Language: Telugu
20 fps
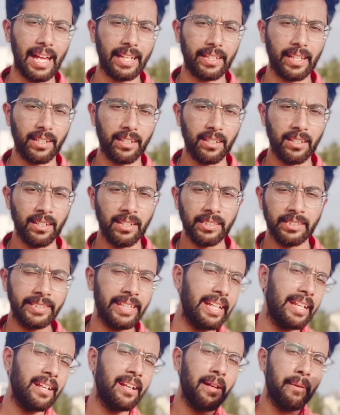హ్యాకింగ్
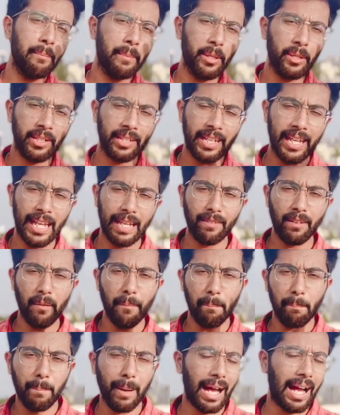సి మీరు
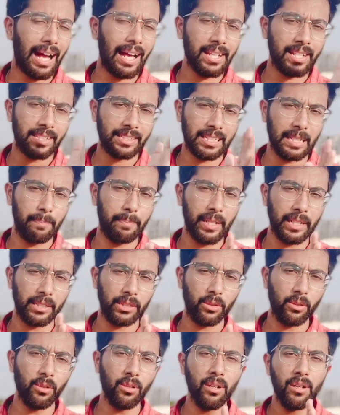కేవలం బ్యాష్
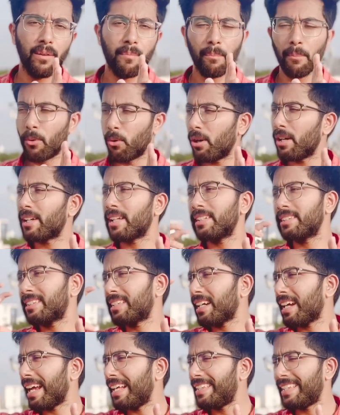స్క్రిప్టింగ్తో ఓల్డ్
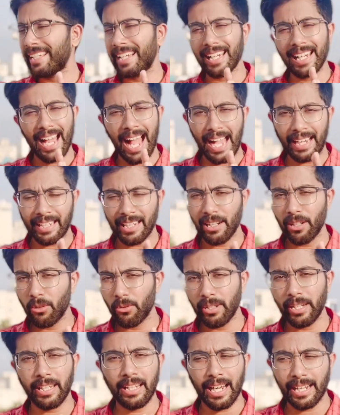అంతా ఎథికల్
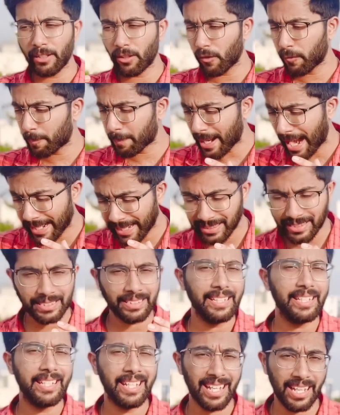హ్యాకింగ్లోని కైండ్ ఆఫ్
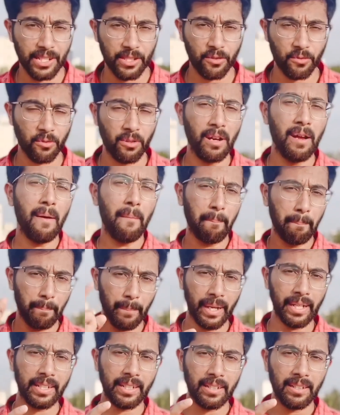ప్రాక్టీసెస్ని చేయొచ్చు
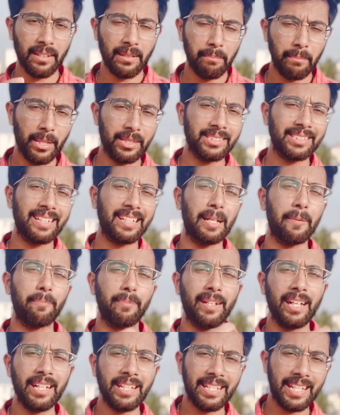బట్ మీరు
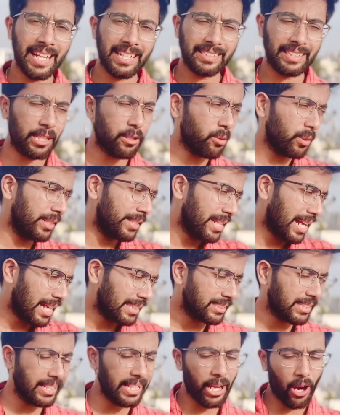స్క్రిప్టింగ్ చేసి కొన్ని
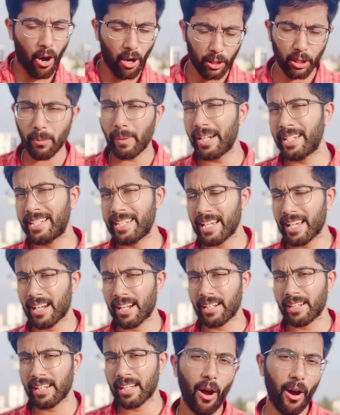టాస్క్ని ఆటోమేట్
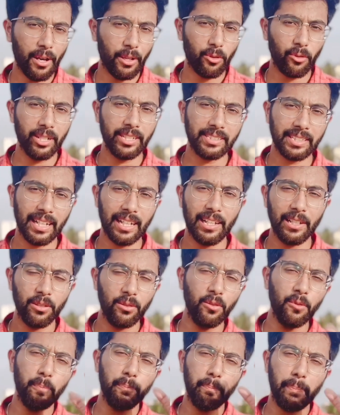చేయాలన్నా వారు కొన్నిసార్లు
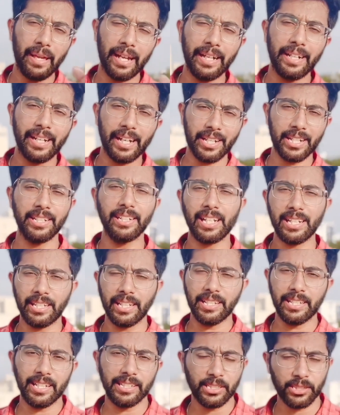పెనిట్రేషన్
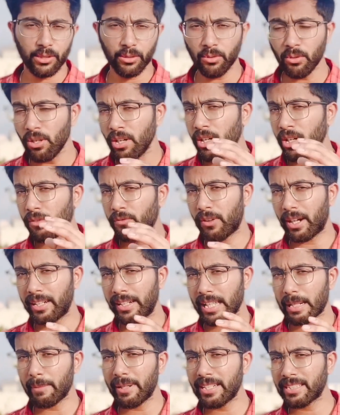టెస్టింగ్ చేస్తూ
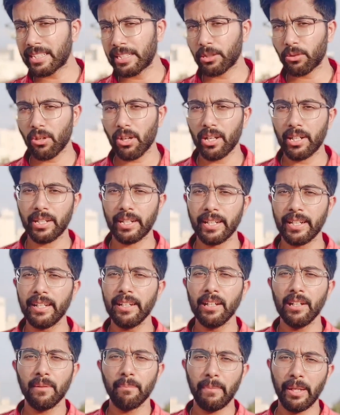వల్నరబిలిటీస్ కనుక్కోవాలంటే
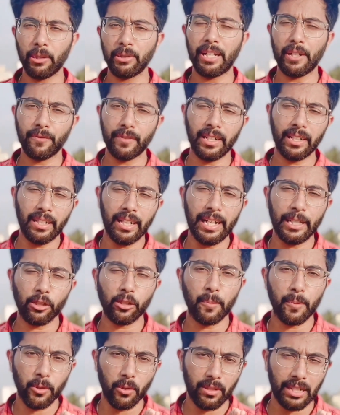మీకు డెఫినెట్లీ ఏదో
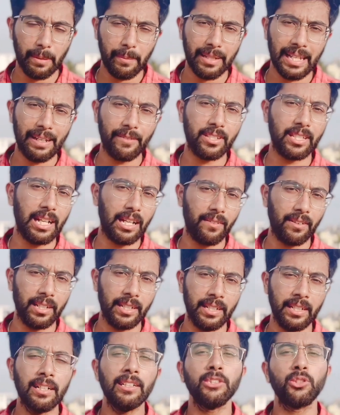ఒక ప్రోగ్రామింగ్ లాంగ్వేజ్
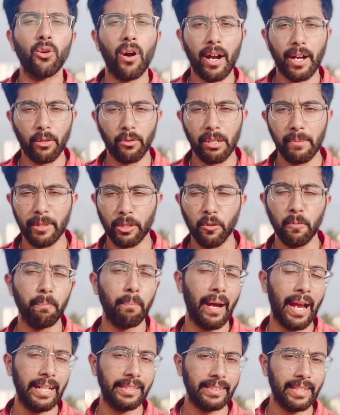రావాలి సో అక్కడ కూడా మీకు
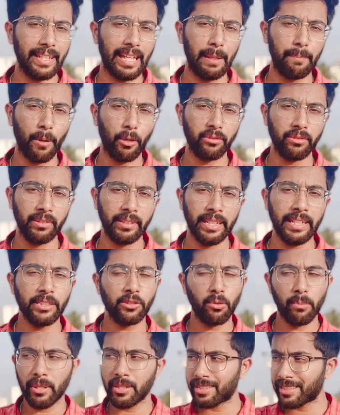పైథన్ హెల్ప్ అవుతుంది
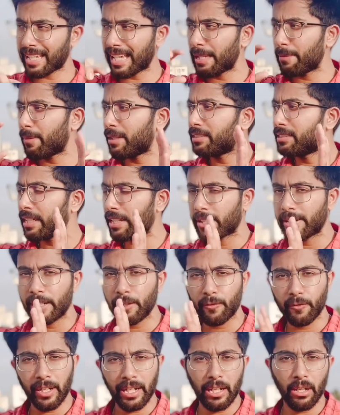సో మీరు సైబర్
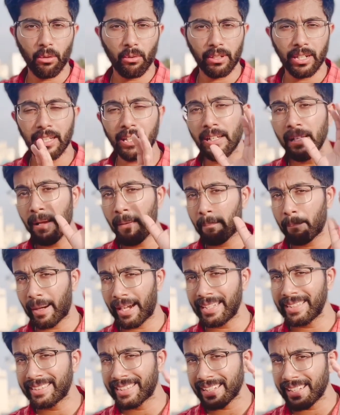సెక్యూరిటీ ఫీల్డ్లో కూడా
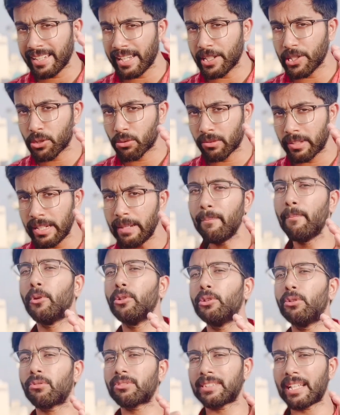పైథన్ని ఎంచుకుని
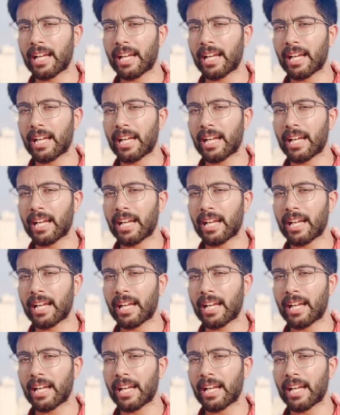ముందుకు